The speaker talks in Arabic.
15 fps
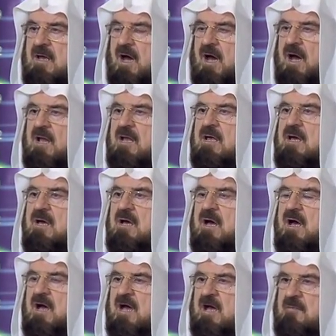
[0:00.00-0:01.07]
على
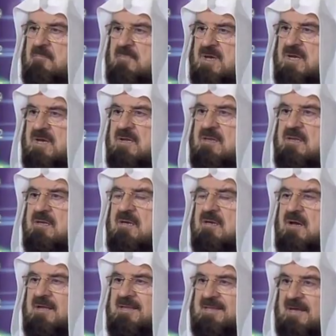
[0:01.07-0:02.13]
أهمية
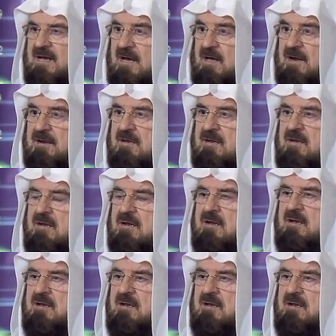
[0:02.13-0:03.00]
التحري